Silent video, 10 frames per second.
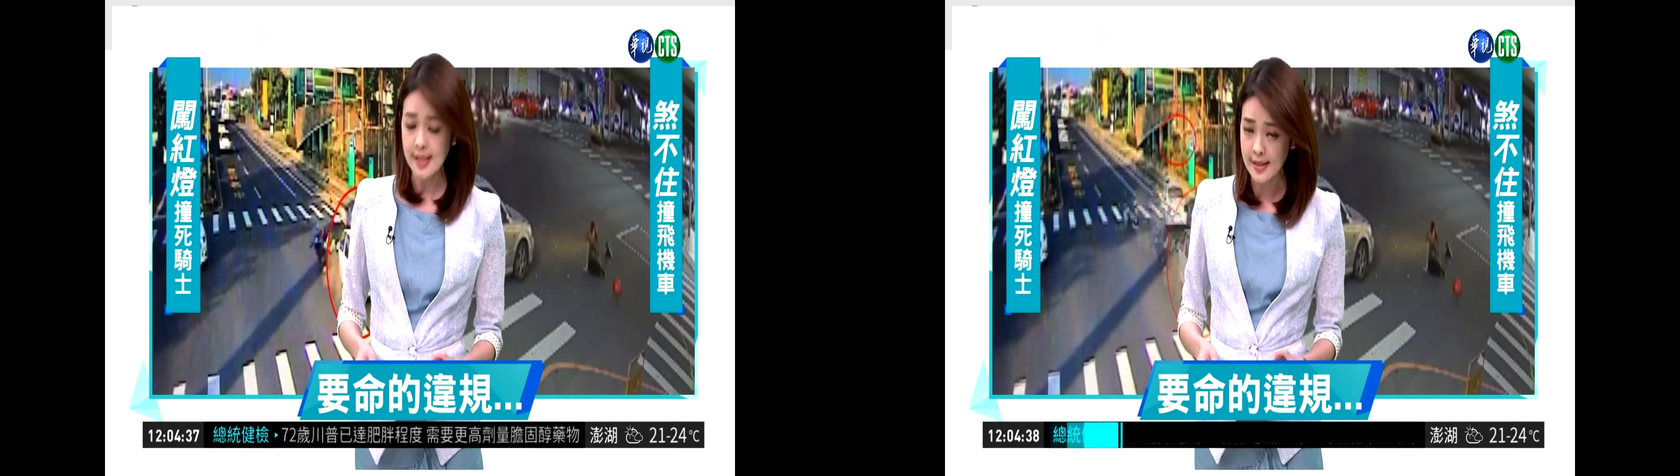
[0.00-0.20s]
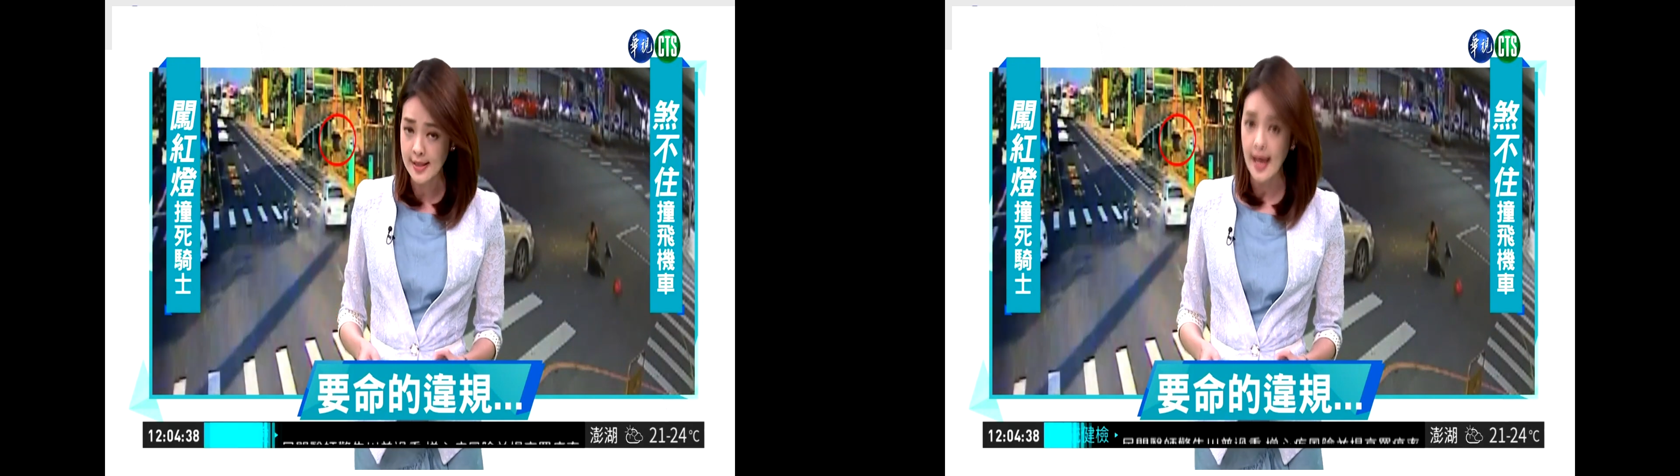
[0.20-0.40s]

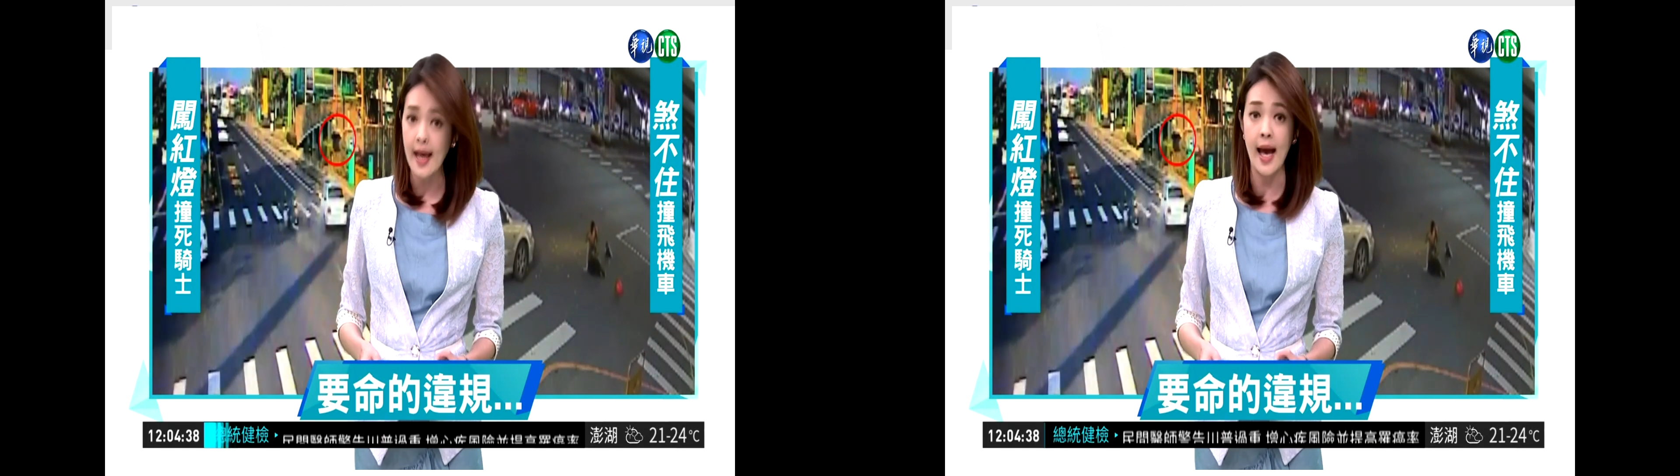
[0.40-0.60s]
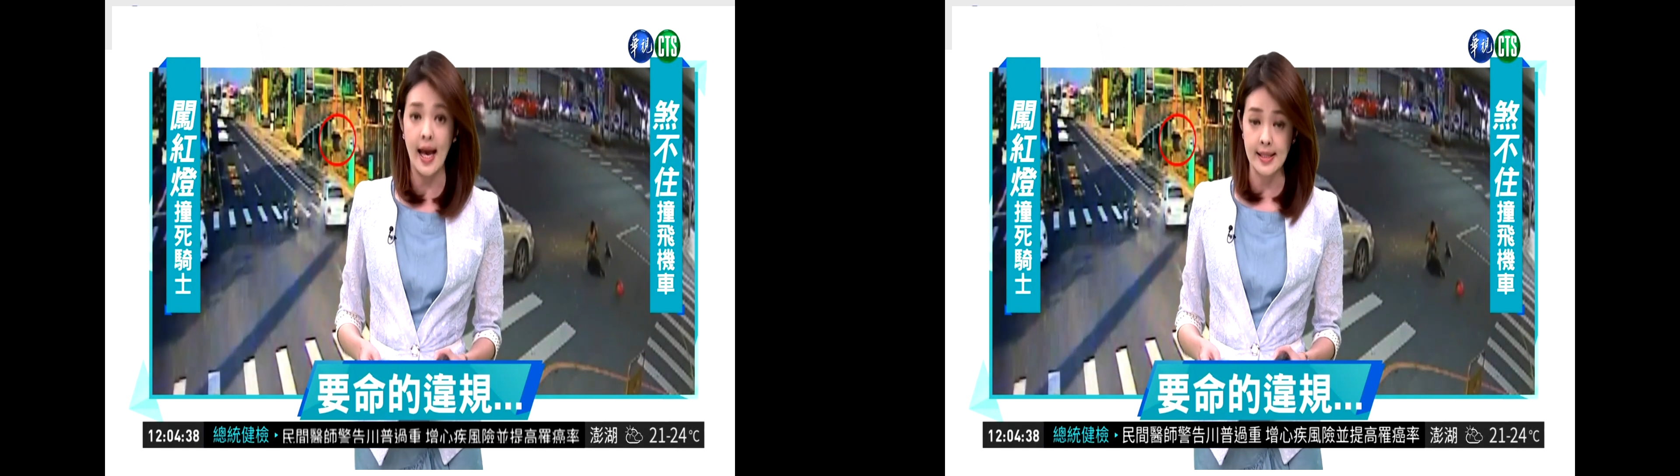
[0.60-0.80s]
现
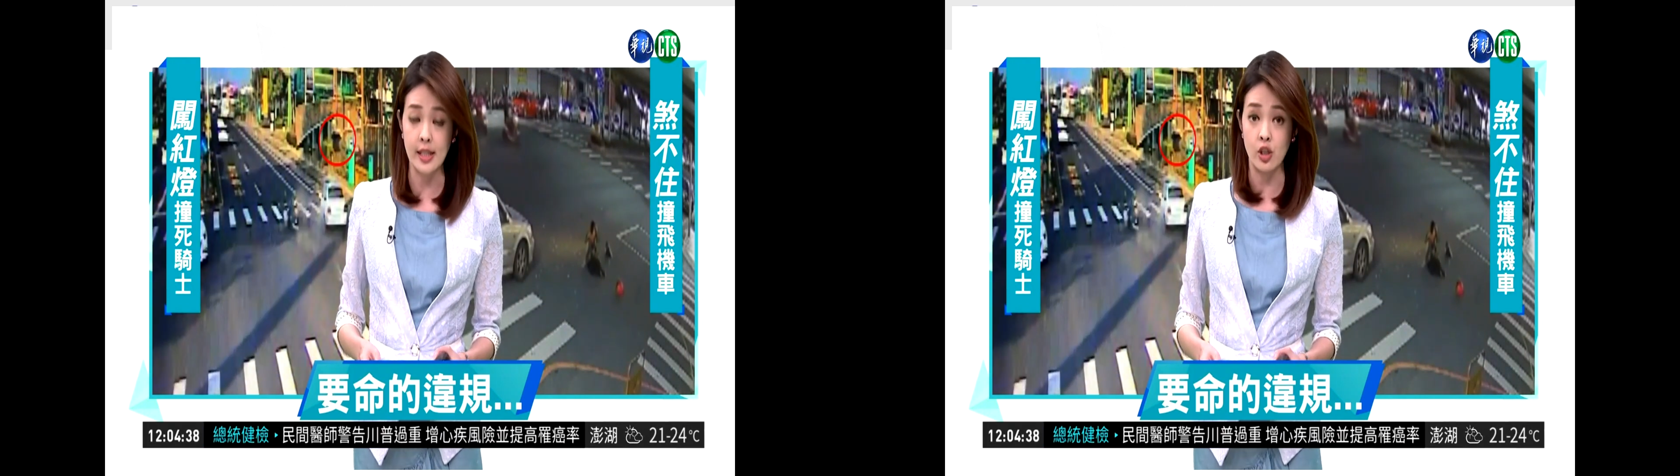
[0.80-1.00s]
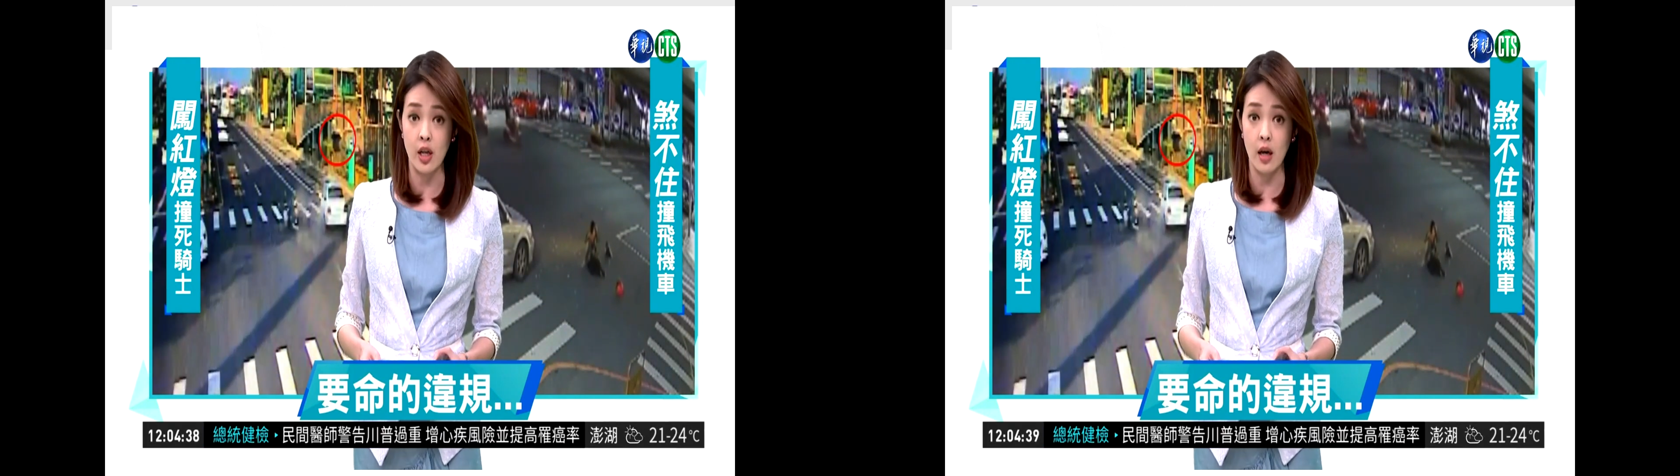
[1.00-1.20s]
在还
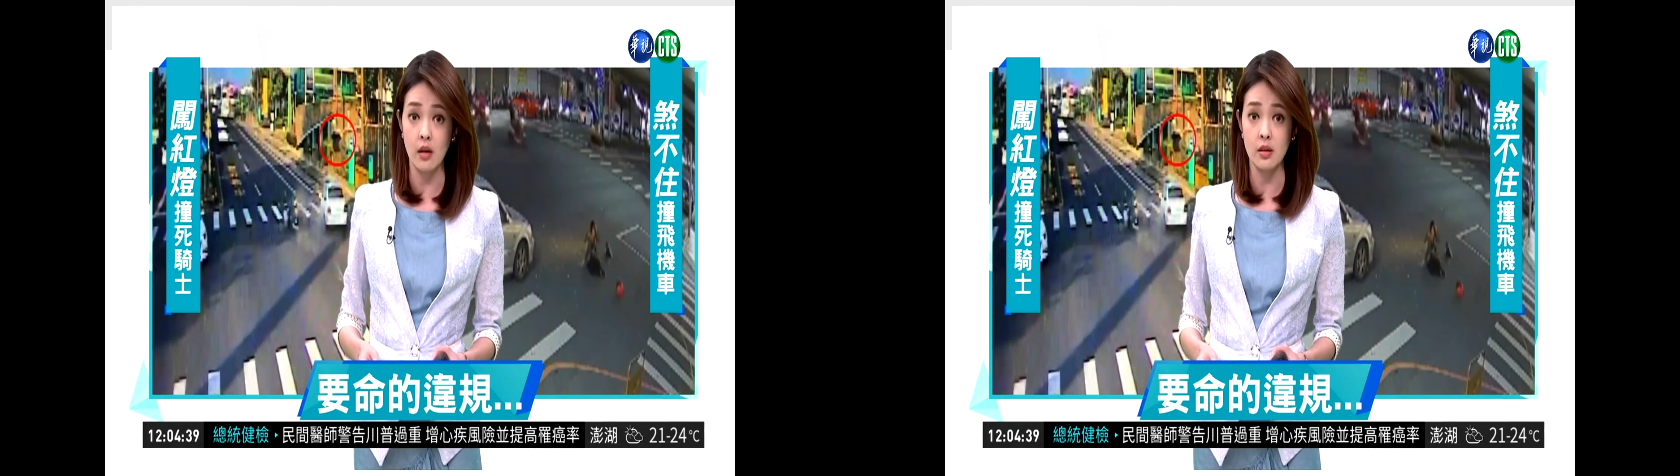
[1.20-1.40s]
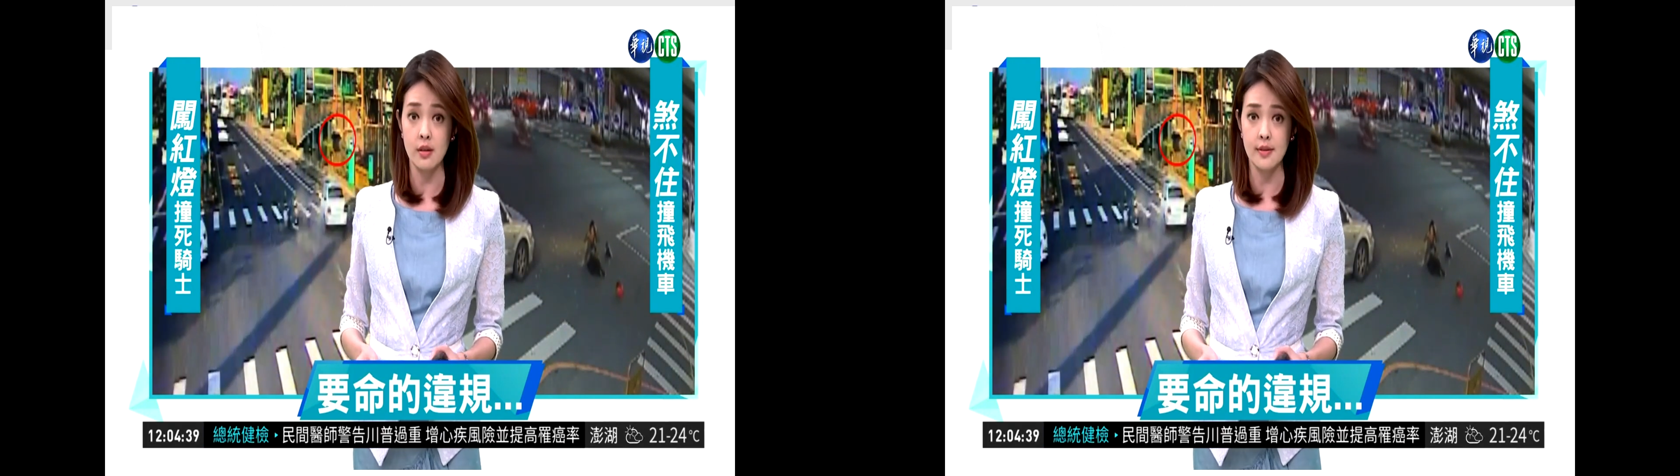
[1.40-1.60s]
在治
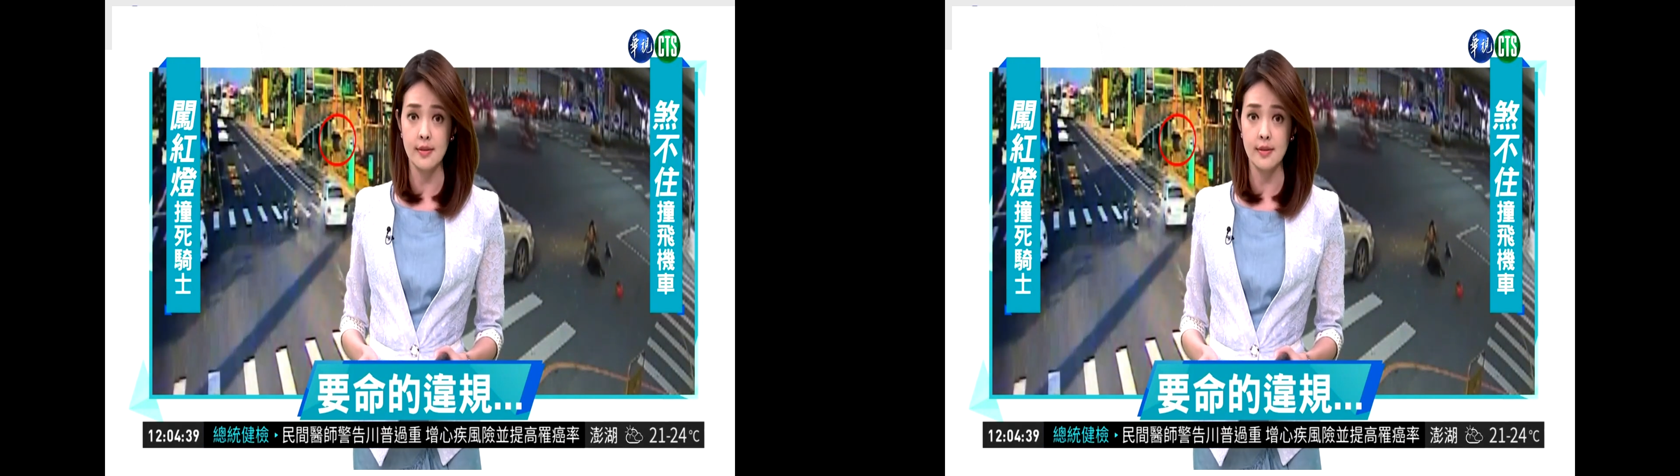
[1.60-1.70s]
疗。